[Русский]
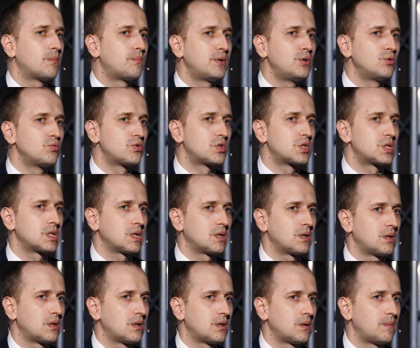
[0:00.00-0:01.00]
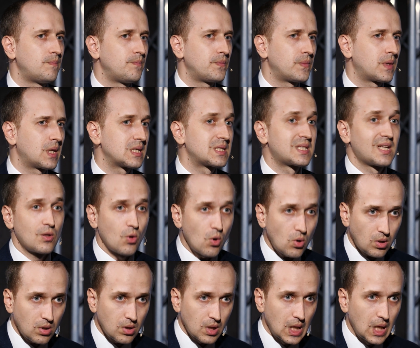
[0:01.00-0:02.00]
плюс эм,
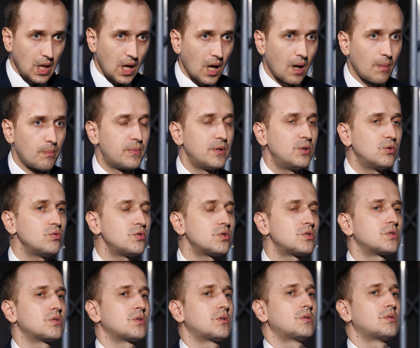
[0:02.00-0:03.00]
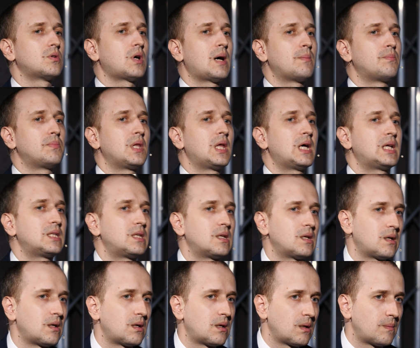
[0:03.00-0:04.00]
залог, плюс
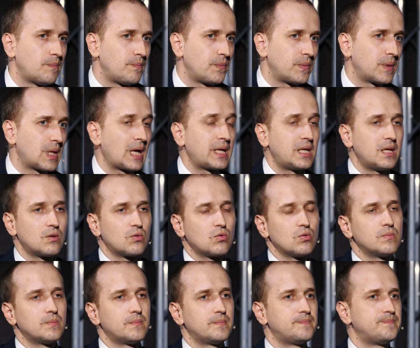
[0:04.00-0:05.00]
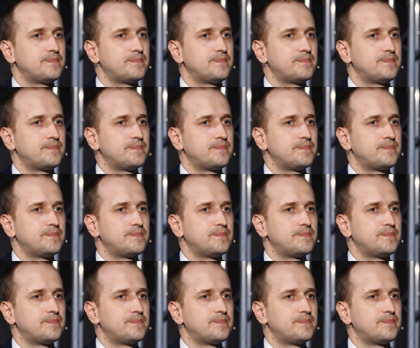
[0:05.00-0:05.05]
оплата агенту.